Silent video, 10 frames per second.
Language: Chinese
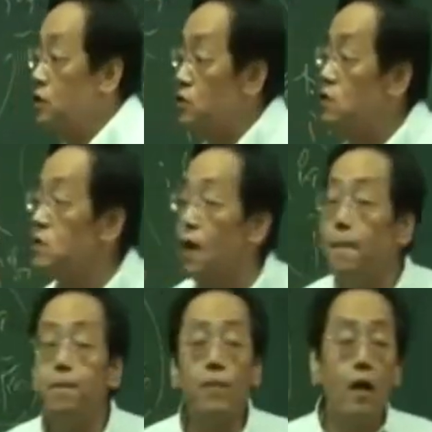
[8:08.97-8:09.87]
脏提升
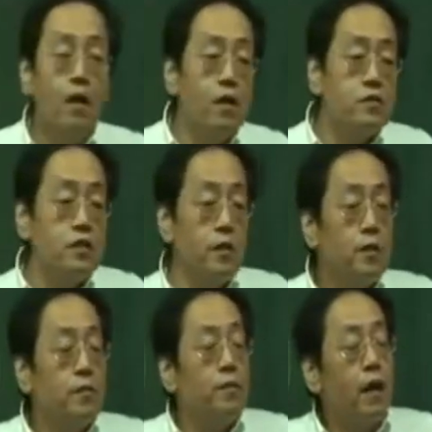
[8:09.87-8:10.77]
起来，
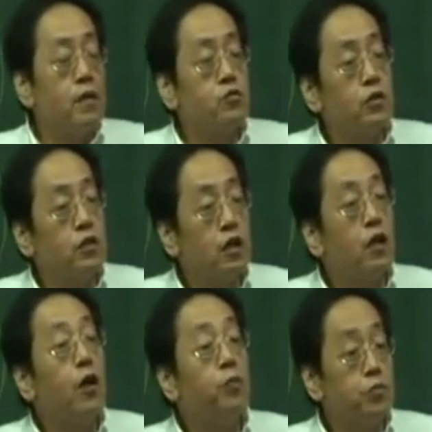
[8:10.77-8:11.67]
直接把那个水
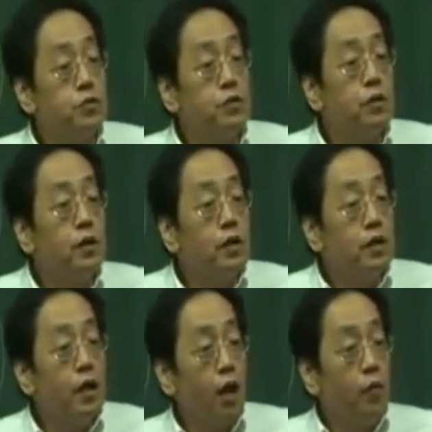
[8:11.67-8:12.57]
提到脑部去，
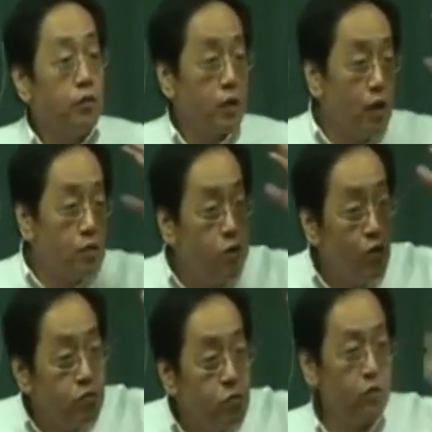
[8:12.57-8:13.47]
让脑部得到
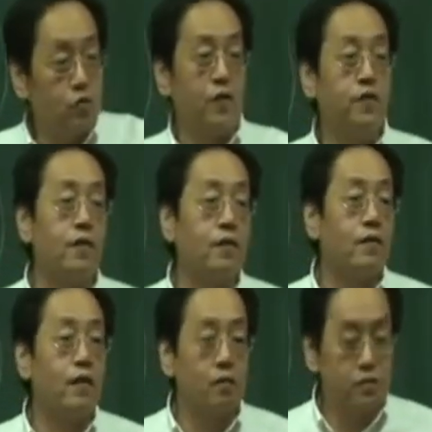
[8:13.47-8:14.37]
充足的水分，
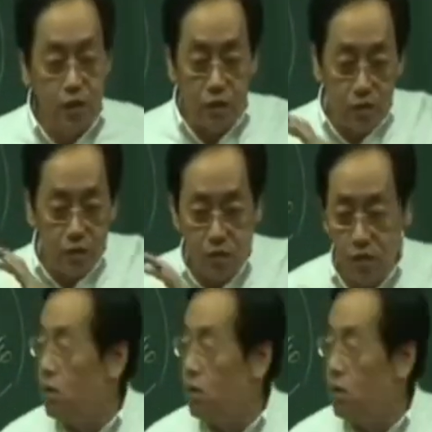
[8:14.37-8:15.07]
啊，静